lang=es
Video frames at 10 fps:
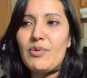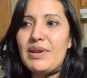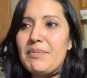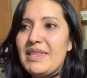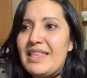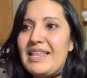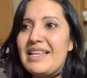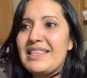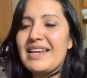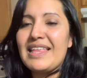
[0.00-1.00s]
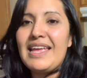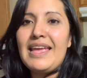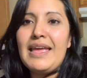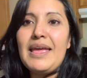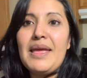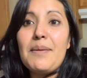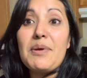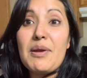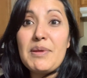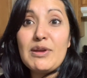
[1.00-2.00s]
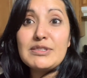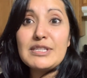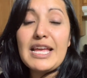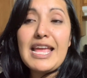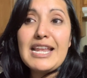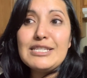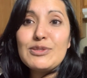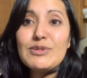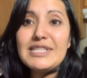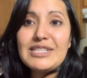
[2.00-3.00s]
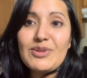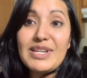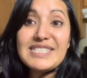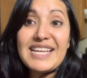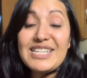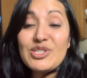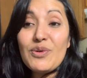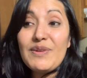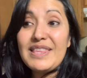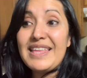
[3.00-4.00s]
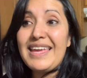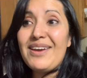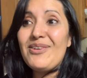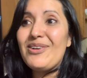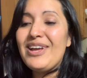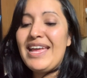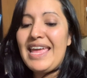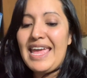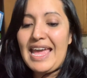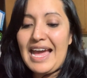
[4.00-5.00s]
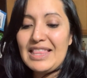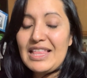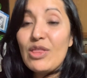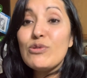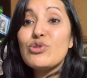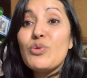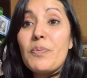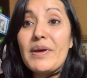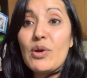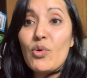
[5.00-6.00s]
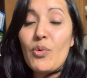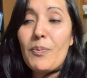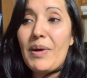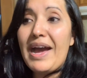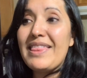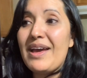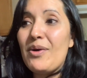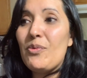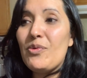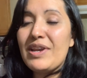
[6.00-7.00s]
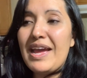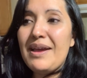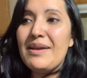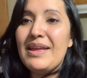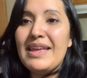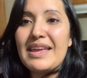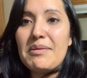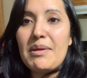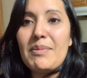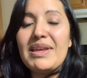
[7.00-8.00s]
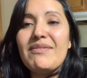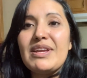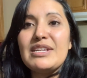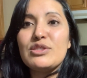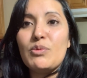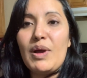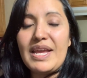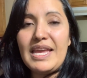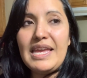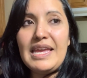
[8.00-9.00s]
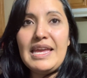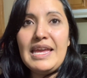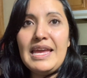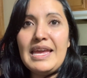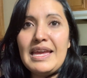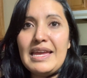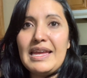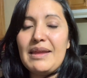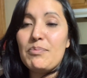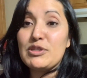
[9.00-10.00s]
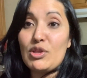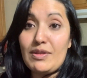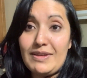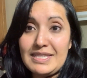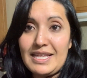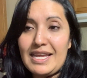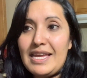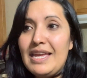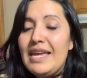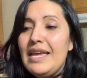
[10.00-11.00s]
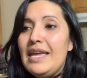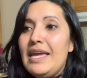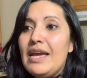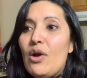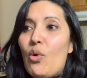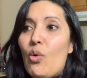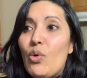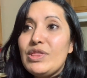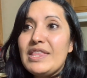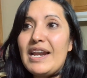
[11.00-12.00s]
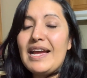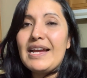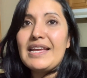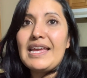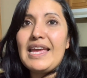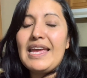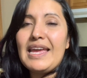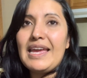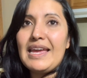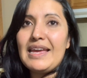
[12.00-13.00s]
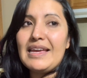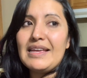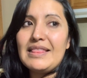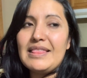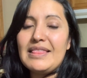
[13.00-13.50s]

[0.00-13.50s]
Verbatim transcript: una y media de la tarde. Pero amigos, en estos días no les he hecho video he andado súper ocupada. Una, que mi mamá ya ven que estuvo aquí y pues todavía está aquí. Otra, que